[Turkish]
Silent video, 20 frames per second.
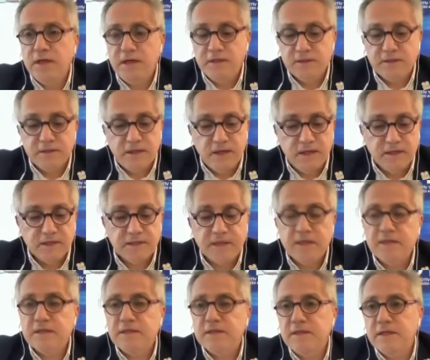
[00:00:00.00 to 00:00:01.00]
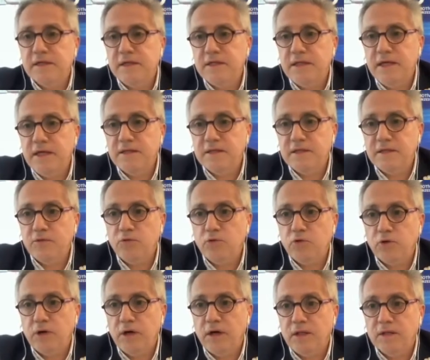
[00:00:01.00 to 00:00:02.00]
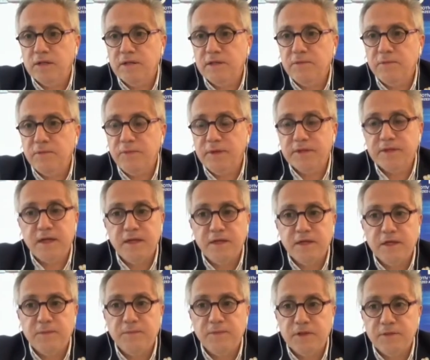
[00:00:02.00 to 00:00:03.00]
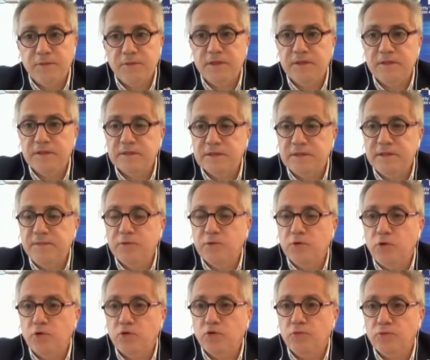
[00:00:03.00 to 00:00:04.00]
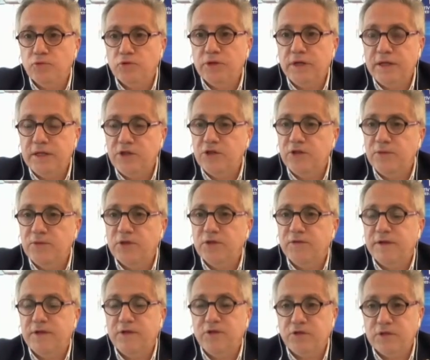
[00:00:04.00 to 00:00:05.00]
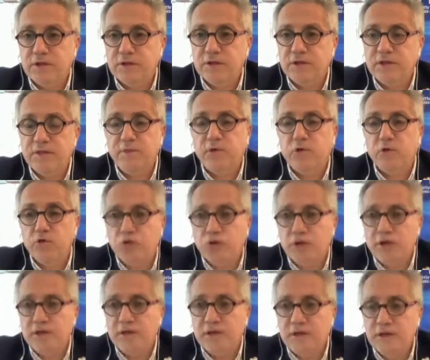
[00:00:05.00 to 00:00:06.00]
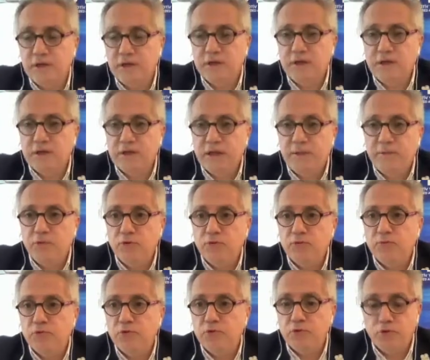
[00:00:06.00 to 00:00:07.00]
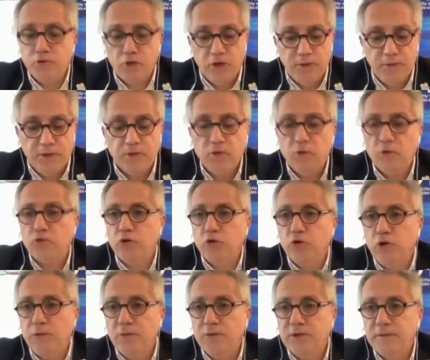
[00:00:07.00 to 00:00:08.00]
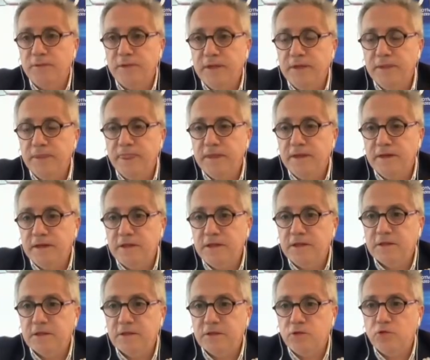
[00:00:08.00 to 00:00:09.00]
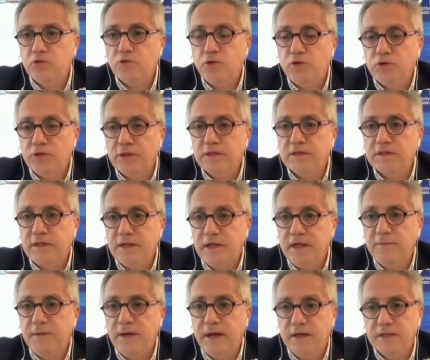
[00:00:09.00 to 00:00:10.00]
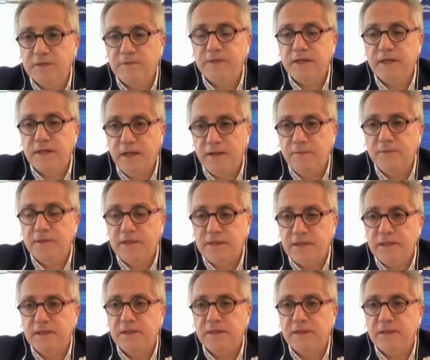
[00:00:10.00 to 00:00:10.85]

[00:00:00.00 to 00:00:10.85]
Aksi takdirde geçen sene çok altında bir pazarla kapatabiliriz diye bir korkumuz ve endişemiz de var açıkçası. Tabii Ocak ayına tam bunu bugün söylemek çok doğru olmaz ama açıkçası %18 daralma az bir daralma değil.